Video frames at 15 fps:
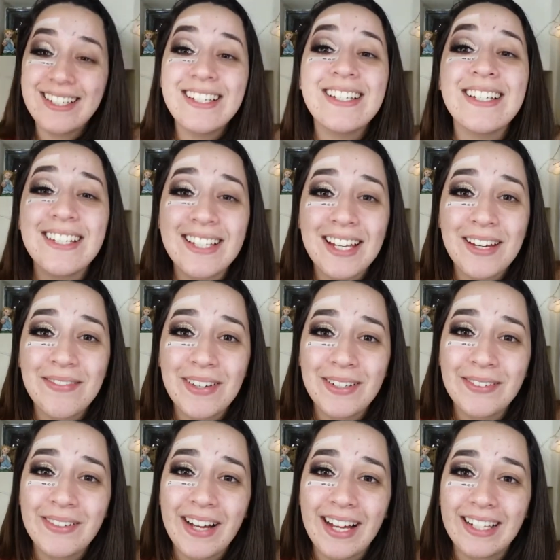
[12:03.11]
de se inscrever
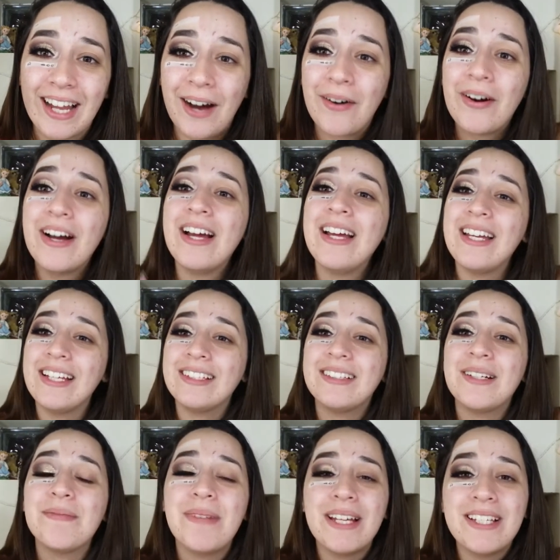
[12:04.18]
no canal e
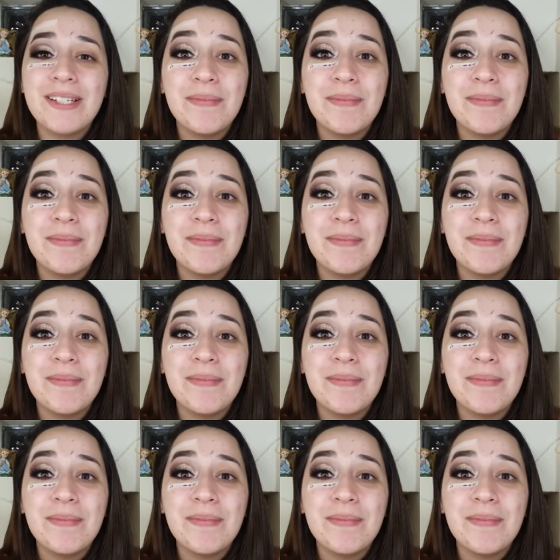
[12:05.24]
também